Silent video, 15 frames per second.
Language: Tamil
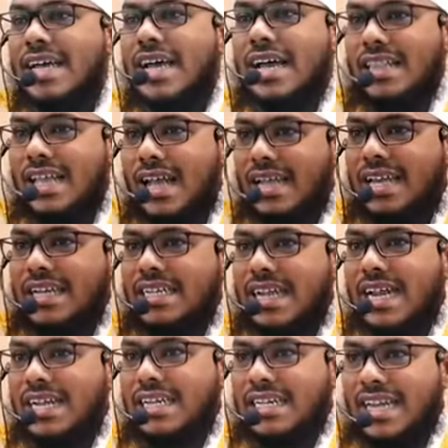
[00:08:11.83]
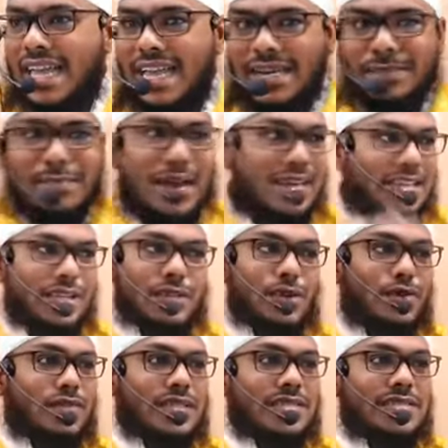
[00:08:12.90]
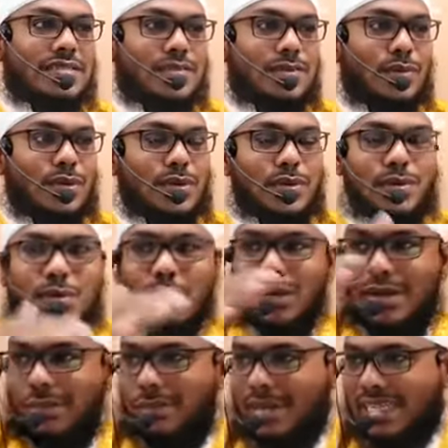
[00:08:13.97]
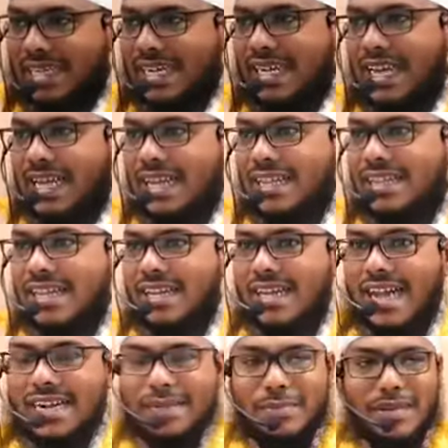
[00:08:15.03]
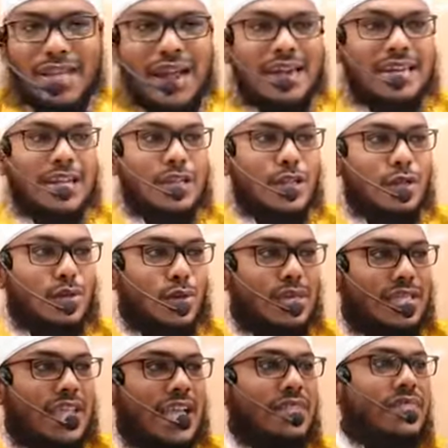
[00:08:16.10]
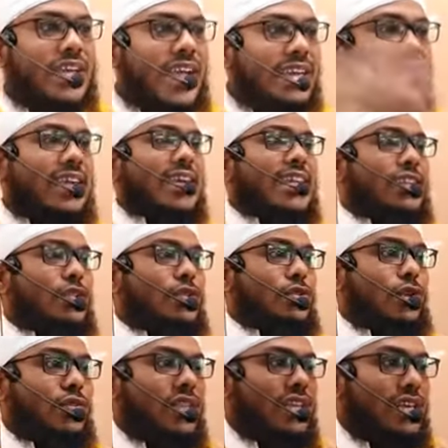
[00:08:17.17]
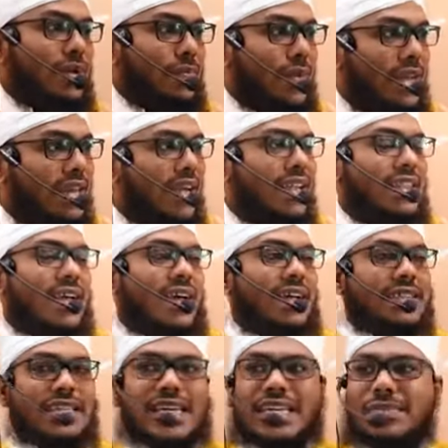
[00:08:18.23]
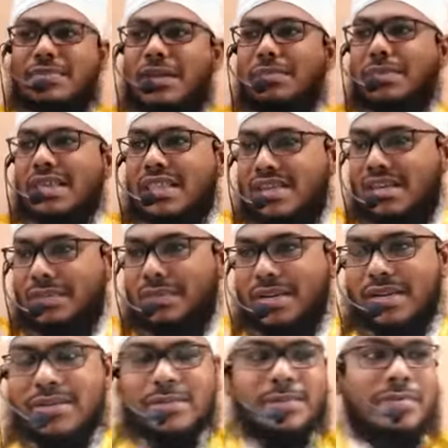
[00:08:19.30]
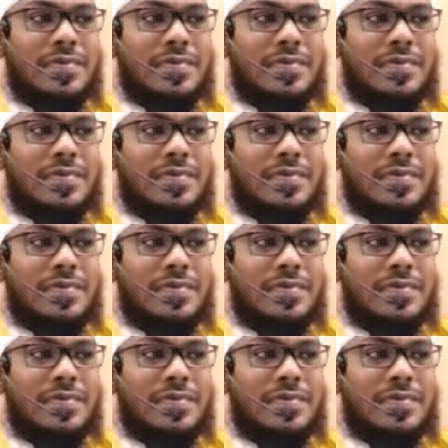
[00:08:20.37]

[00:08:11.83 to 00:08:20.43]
கலா என்றால் நேரம் மாற்றி தொழுவது ஒரு குறிப்பிட்ட நேரத்தில் கடமையான அந்த தொழுகையை வேறு நேரத்தில் தொழுவதற்கு பெயர் கலா அந்த நேரம் தப்பியதற்கு பிறகு